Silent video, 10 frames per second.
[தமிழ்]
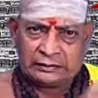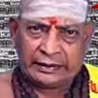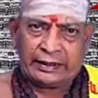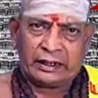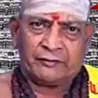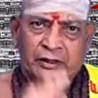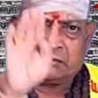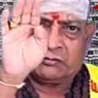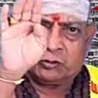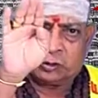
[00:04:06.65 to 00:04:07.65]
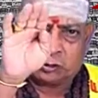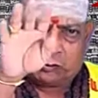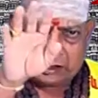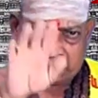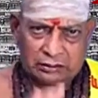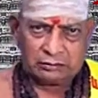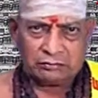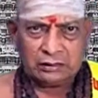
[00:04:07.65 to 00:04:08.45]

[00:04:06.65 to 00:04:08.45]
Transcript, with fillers: அந்த இறைவியும் ஊட்டுவார்கள்